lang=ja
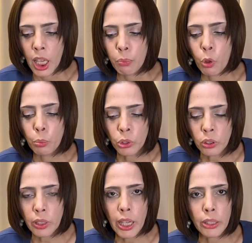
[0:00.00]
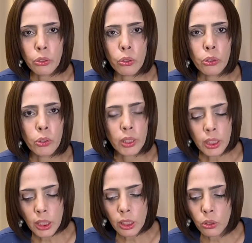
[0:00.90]
もうムン大統領自
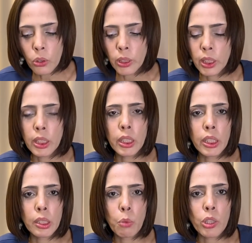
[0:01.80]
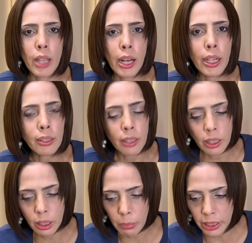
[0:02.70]
身の支持率も下がって
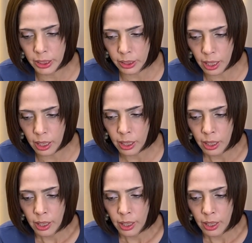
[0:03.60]
いきました。